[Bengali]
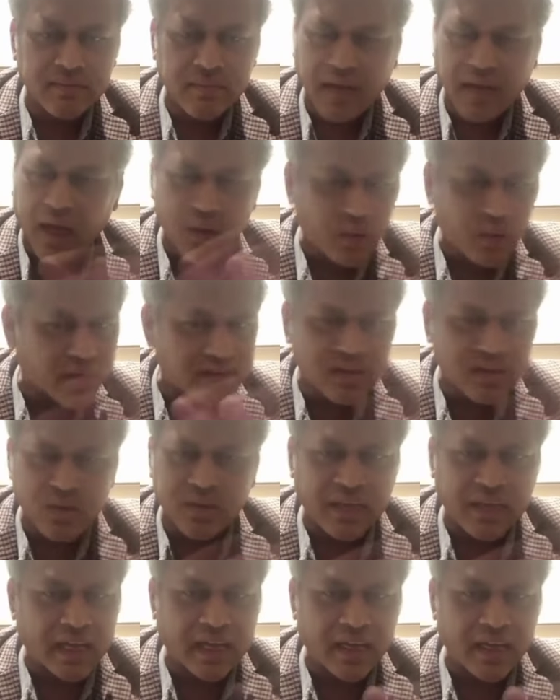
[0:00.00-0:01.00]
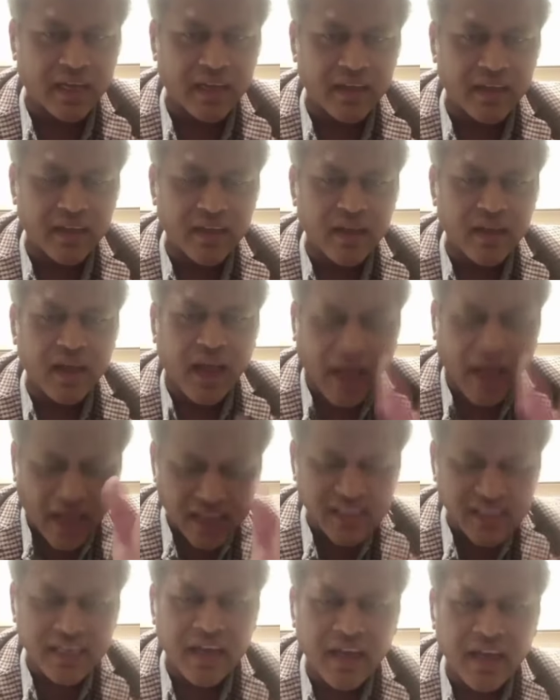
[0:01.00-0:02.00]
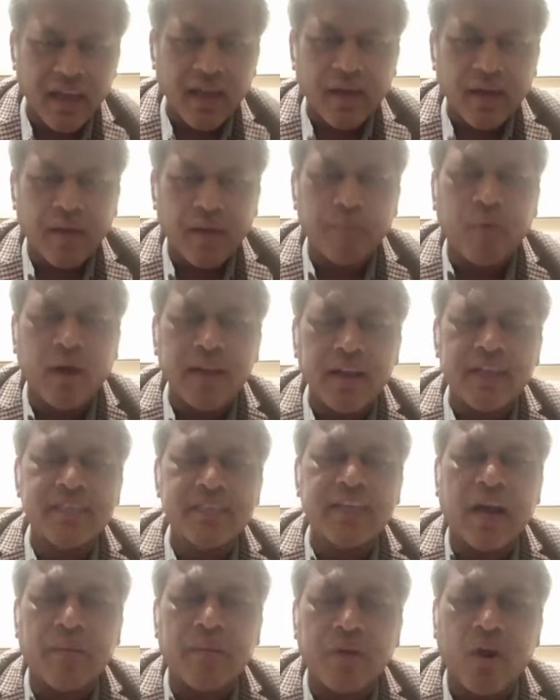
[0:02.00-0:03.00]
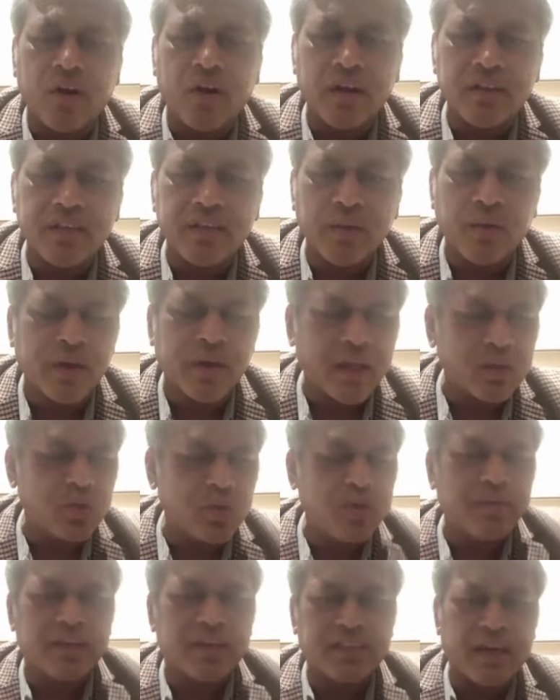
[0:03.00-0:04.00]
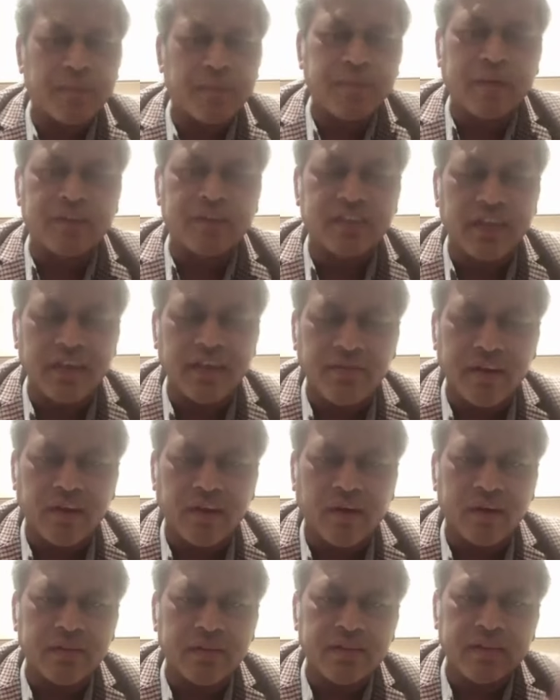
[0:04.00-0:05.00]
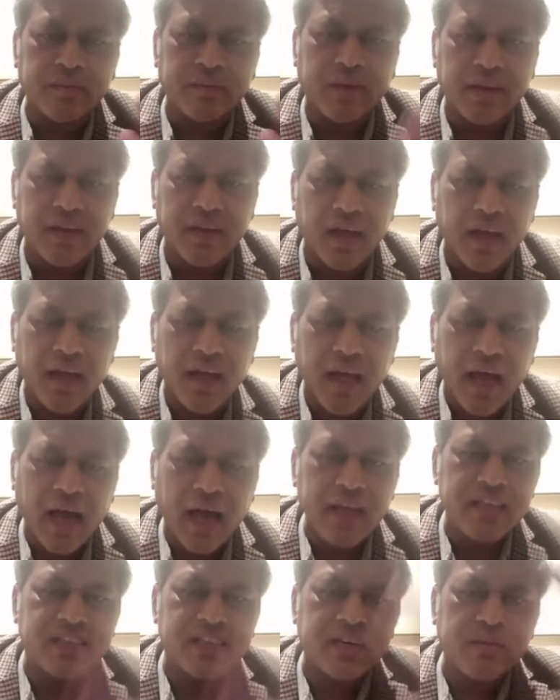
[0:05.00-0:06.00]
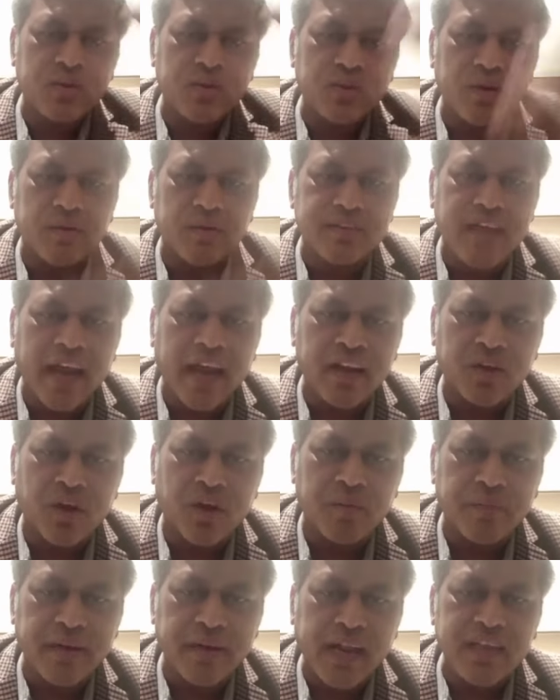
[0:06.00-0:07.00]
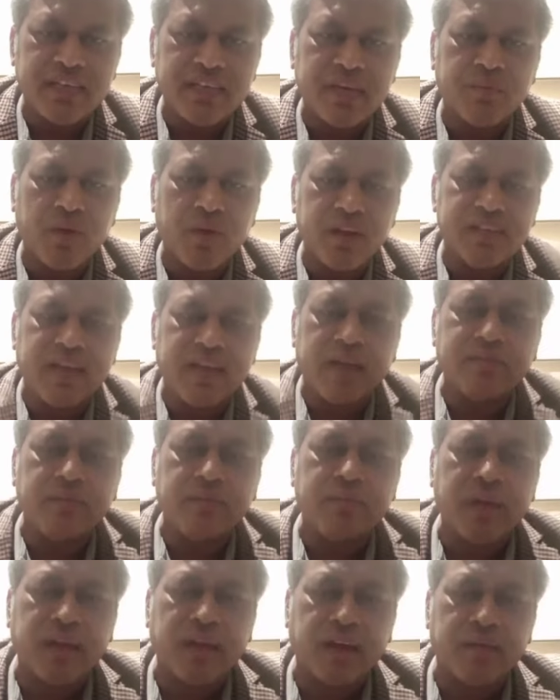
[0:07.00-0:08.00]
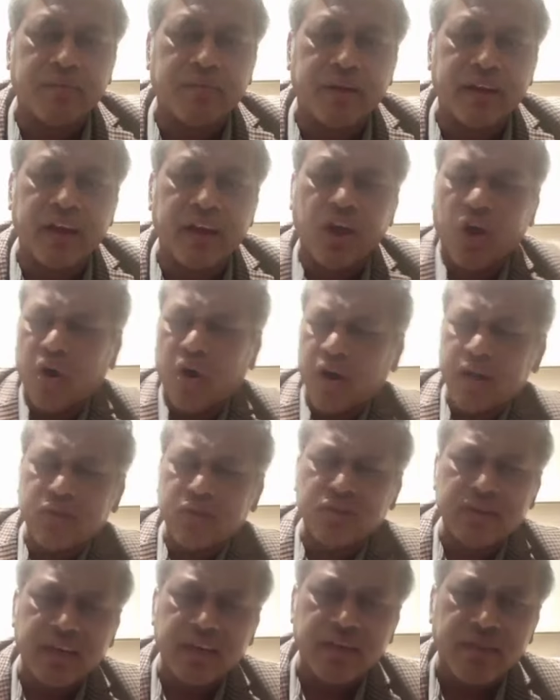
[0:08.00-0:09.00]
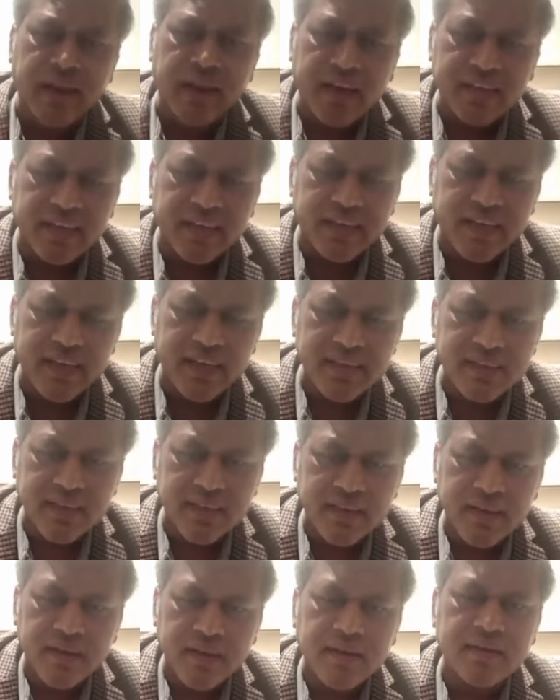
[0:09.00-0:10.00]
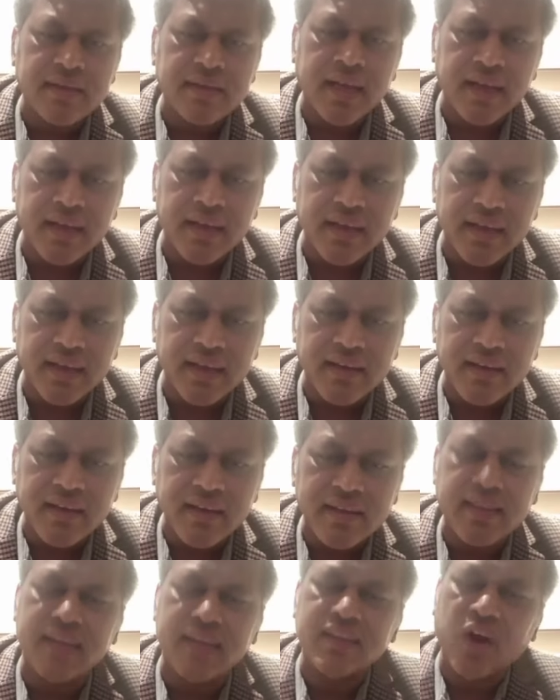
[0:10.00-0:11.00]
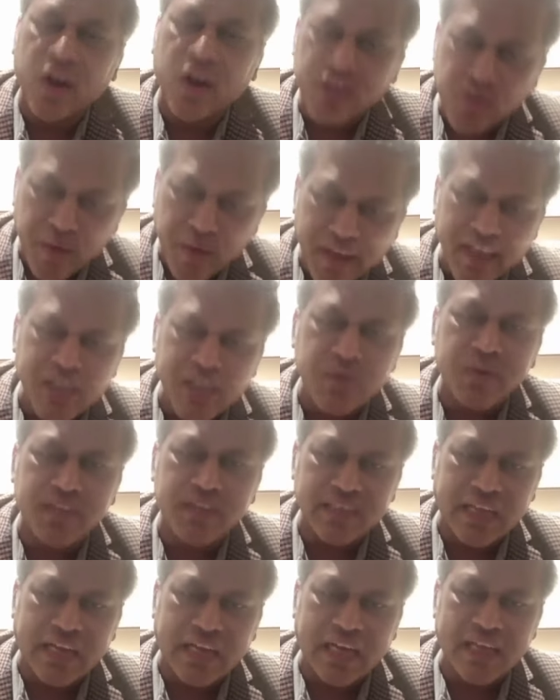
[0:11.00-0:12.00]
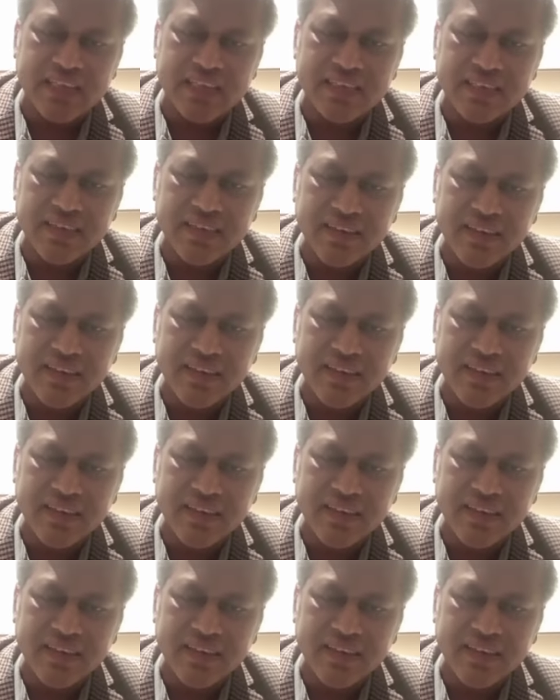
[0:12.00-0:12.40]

কারো কাছে কোনো টাকা নেই আজকে বলেন যে আমরা অর্ডার দেবো না দুই মাসে আপনি আমাদের ডেলিভারি করেন দিতে পারে না আলিশার মতো জায়েন্ট কোম্পানি আলিশা বলে যে আজ বিগ কোম্পানি ওরা তো ডেলিভারি আটকে গিয়েছে টাকা নেই তাদের হয়তো বা গেটওয়েতে টাকা আছে